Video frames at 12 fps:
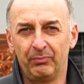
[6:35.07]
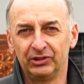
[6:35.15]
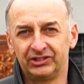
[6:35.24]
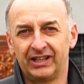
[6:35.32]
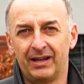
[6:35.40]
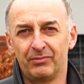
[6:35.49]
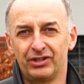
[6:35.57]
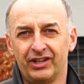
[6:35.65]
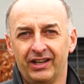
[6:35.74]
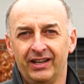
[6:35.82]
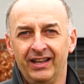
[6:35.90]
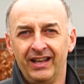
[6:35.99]
Postaramy
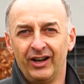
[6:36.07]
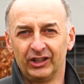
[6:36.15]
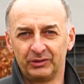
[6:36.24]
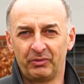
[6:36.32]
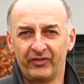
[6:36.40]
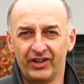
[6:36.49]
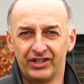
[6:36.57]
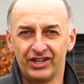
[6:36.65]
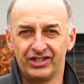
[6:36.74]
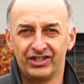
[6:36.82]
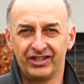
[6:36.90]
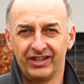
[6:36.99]
się odpowiedzieć